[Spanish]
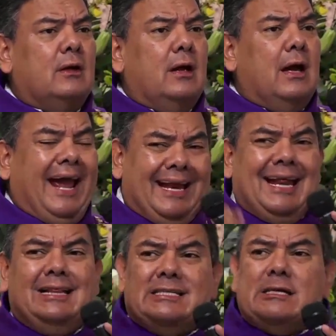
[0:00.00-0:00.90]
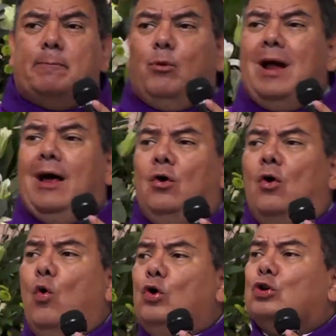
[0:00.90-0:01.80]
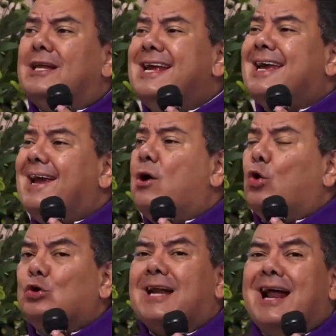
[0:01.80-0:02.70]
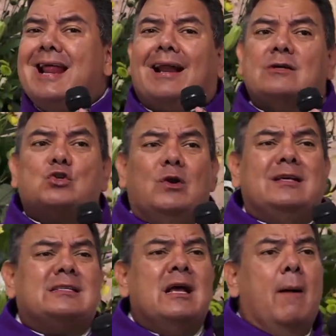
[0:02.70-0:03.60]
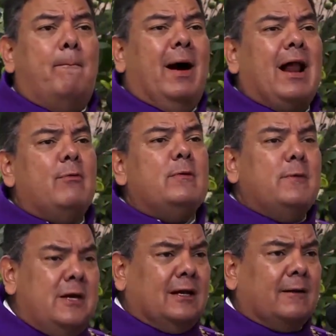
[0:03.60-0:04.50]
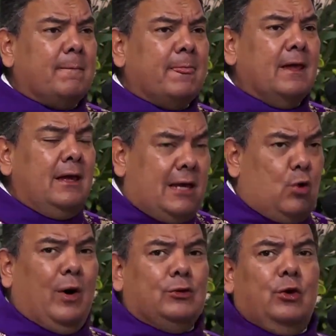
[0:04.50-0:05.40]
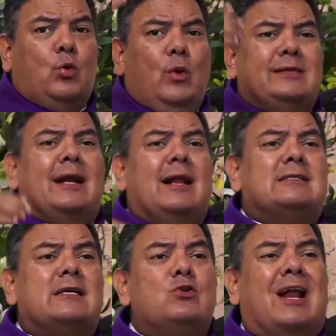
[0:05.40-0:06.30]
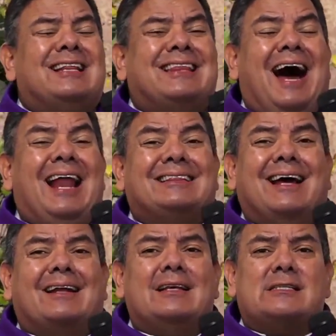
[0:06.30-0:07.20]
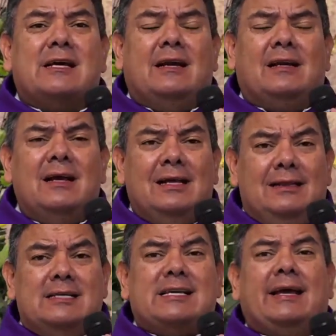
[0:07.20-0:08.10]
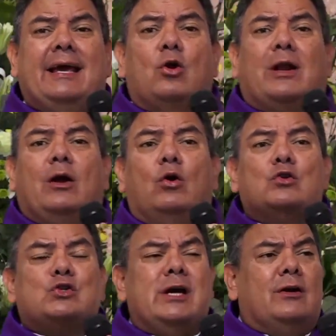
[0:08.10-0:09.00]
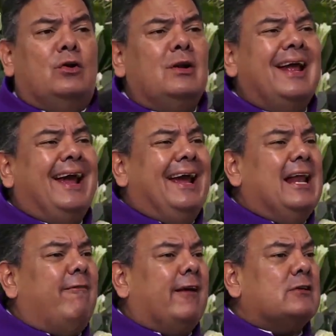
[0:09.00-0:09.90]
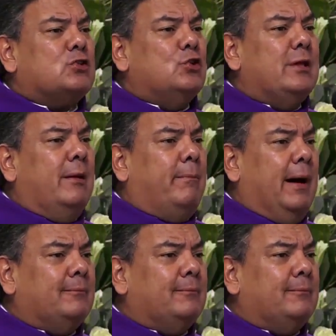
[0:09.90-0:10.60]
En el discipulado uno tiene que encontrar las razones para vivir. Y cuando encuentran al Señor al atardecer, dice que lo reconocieron en la fracción del pan.